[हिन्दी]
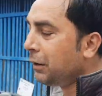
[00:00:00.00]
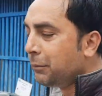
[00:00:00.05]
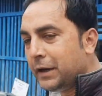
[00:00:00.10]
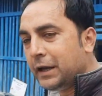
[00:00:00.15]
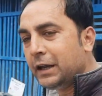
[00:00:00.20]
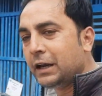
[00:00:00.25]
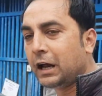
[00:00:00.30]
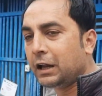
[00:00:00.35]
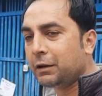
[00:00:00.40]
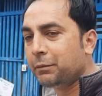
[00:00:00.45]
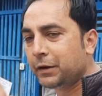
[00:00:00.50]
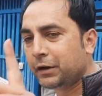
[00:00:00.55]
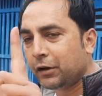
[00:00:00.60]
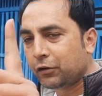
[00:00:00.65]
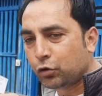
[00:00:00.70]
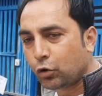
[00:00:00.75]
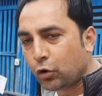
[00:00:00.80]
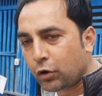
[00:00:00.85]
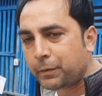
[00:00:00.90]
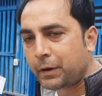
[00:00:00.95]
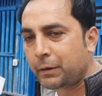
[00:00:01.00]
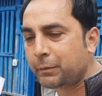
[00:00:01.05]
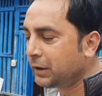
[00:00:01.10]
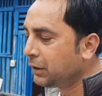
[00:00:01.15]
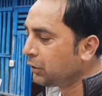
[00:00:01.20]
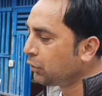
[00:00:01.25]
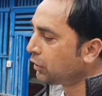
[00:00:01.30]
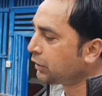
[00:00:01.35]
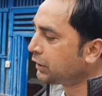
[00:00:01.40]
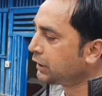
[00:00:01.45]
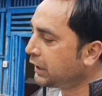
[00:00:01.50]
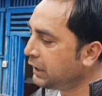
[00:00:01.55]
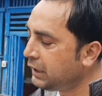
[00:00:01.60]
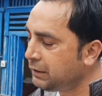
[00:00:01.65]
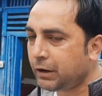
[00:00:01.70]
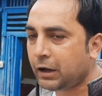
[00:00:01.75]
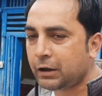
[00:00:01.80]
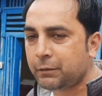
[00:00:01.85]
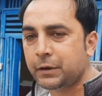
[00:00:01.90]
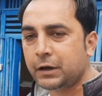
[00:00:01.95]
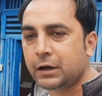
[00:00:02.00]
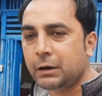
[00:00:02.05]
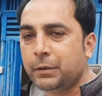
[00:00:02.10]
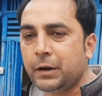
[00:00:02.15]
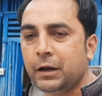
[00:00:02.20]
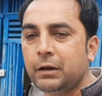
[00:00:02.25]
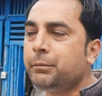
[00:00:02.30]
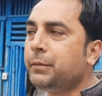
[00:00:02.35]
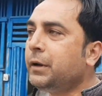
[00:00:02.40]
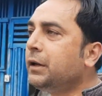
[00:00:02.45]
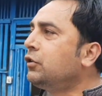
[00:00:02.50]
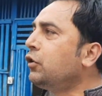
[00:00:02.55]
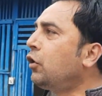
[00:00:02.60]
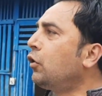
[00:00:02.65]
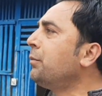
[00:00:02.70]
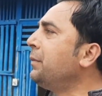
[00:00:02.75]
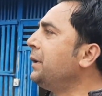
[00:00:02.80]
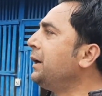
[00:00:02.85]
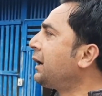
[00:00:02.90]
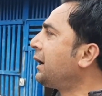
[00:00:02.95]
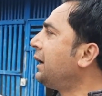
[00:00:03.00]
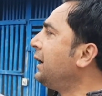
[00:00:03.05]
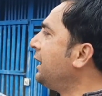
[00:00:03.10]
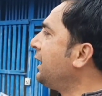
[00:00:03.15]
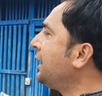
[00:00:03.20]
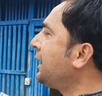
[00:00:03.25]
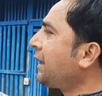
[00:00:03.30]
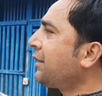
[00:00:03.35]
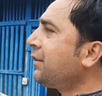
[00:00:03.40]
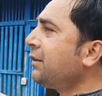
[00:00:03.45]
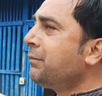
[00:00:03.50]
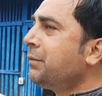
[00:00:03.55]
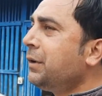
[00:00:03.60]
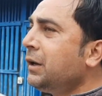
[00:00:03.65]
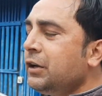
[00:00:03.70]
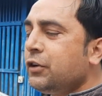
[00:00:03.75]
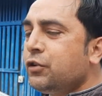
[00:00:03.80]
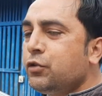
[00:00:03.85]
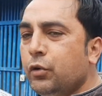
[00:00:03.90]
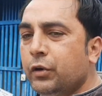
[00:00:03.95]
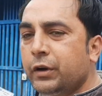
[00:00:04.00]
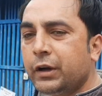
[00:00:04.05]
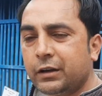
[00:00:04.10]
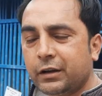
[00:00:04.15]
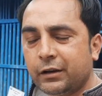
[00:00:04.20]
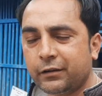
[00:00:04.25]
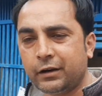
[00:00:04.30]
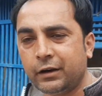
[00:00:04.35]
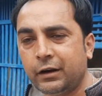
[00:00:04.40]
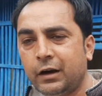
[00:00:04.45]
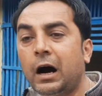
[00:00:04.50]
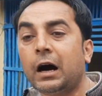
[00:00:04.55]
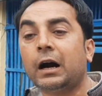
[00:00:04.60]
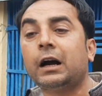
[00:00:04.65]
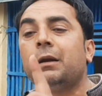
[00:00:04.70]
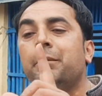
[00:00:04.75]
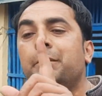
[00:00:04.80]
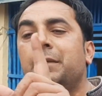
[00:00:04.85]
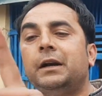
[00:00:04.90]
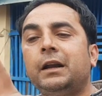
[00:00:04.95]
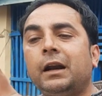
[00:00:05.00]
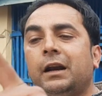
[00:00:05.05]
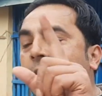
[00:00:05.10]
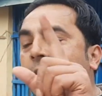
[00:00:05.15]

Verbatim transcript: भी अमीर आदमी का सौ रुपया बिल और गरीब आदमी का बिल विदाउट मीटर रीडिंग कैसे बिल इशू है अगर मीटर